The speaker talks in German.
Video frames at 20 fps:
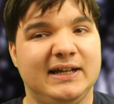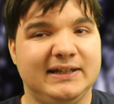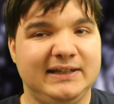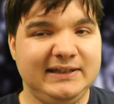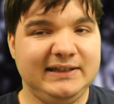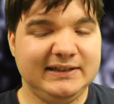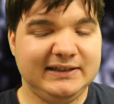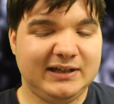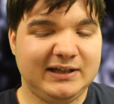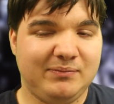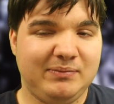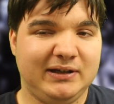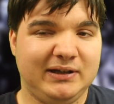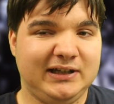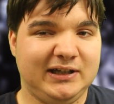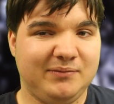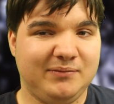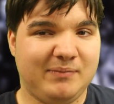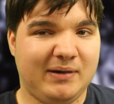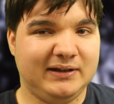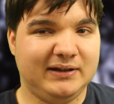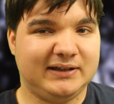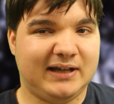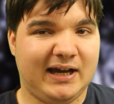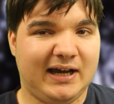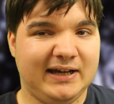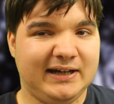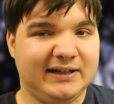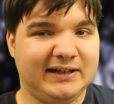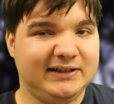Diese Tablette macht
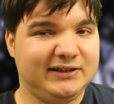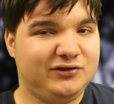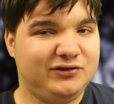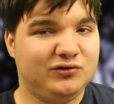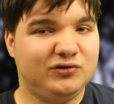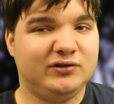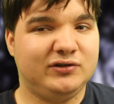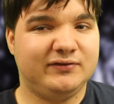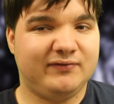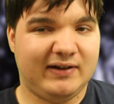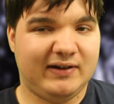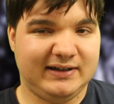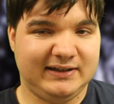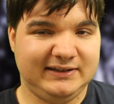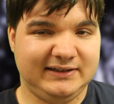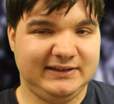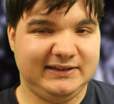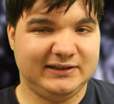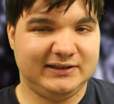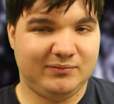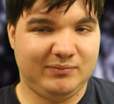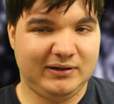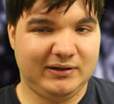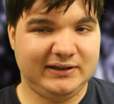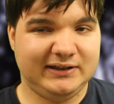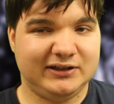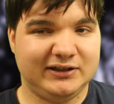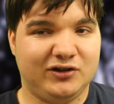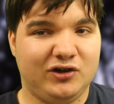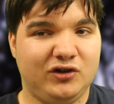eigentlich nur, weil die
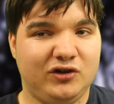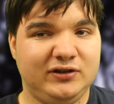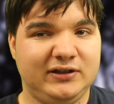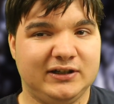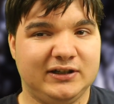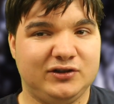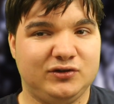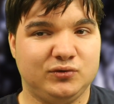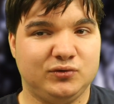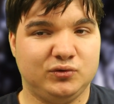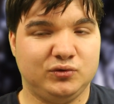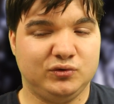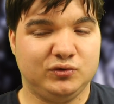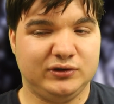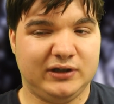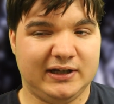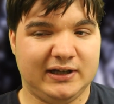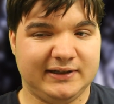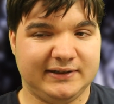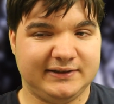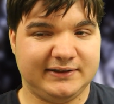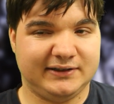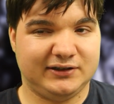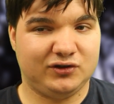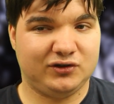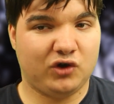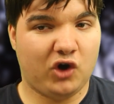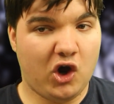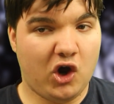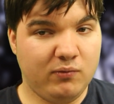Tablette gehört ja zu das
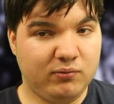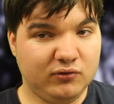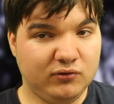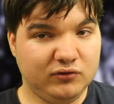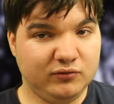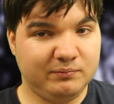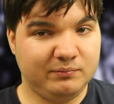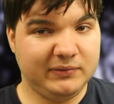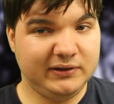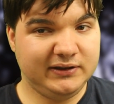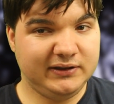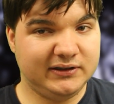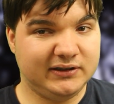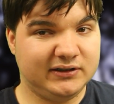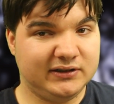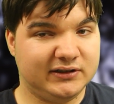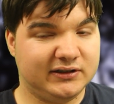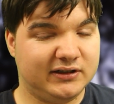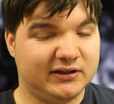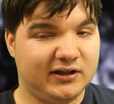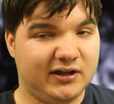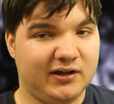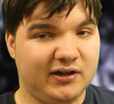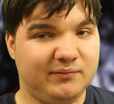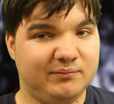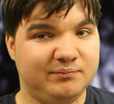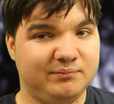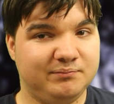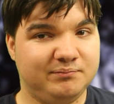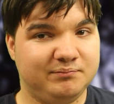Täubungsmittel
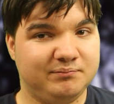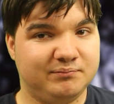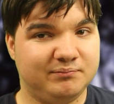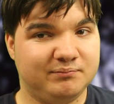ähm,